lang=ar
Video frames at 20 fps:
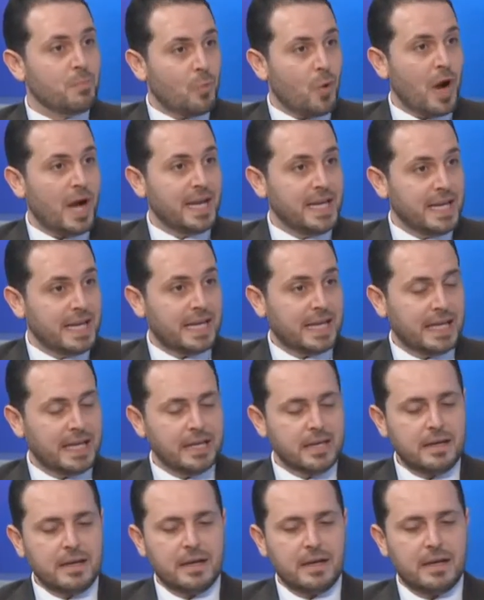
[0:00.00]
معينة
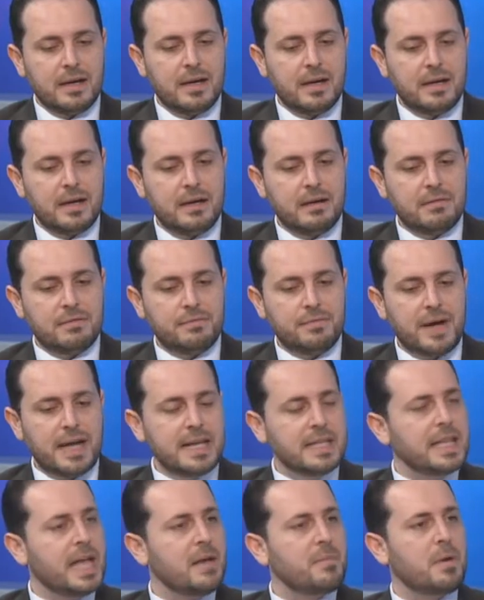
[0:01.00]
آه،
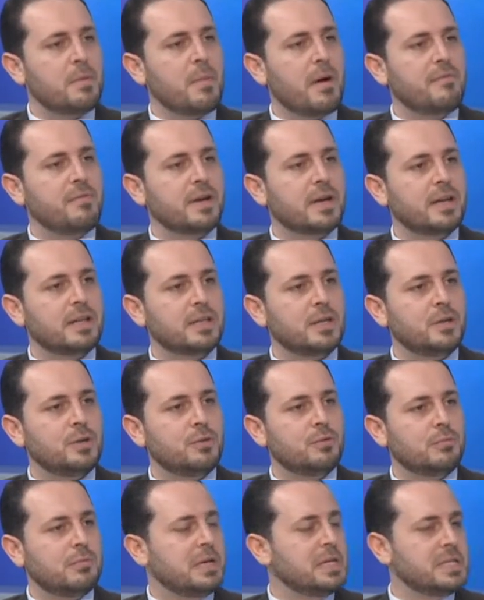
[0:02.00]
فأنا دائما مع فكرة
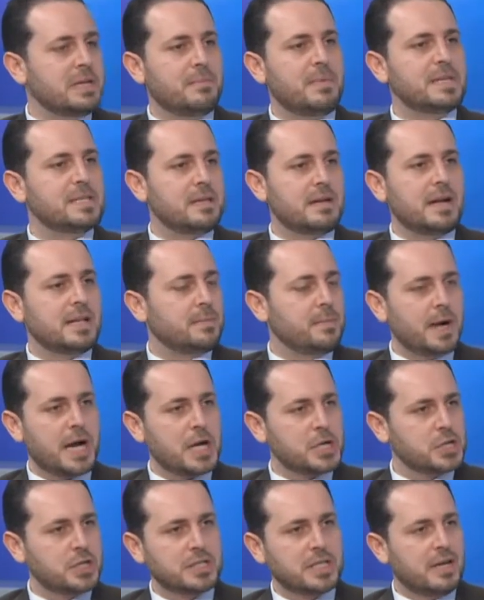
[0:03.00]
أنه إذا مثلا راتبك
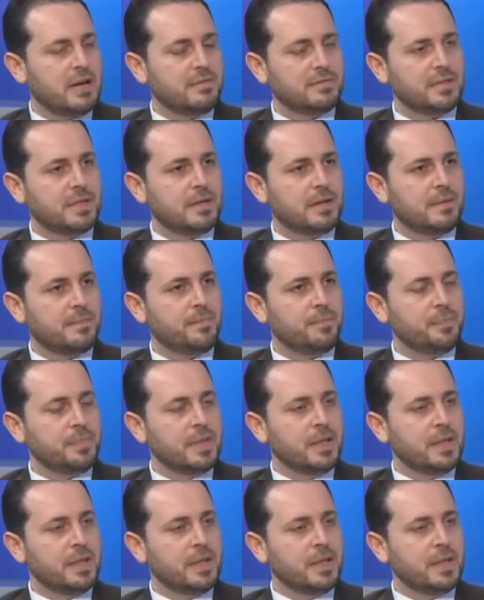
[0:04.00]
10000 درهم